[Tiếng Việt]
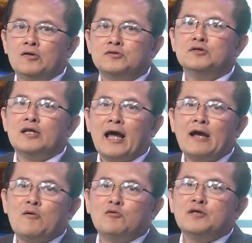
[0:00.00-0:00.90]
tương lai
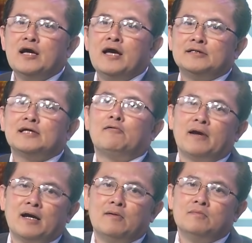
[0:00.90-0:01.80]
của thế hệ sau hay
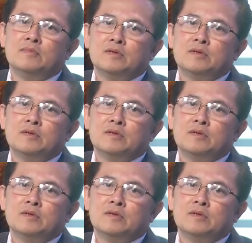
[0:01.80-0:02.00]
không?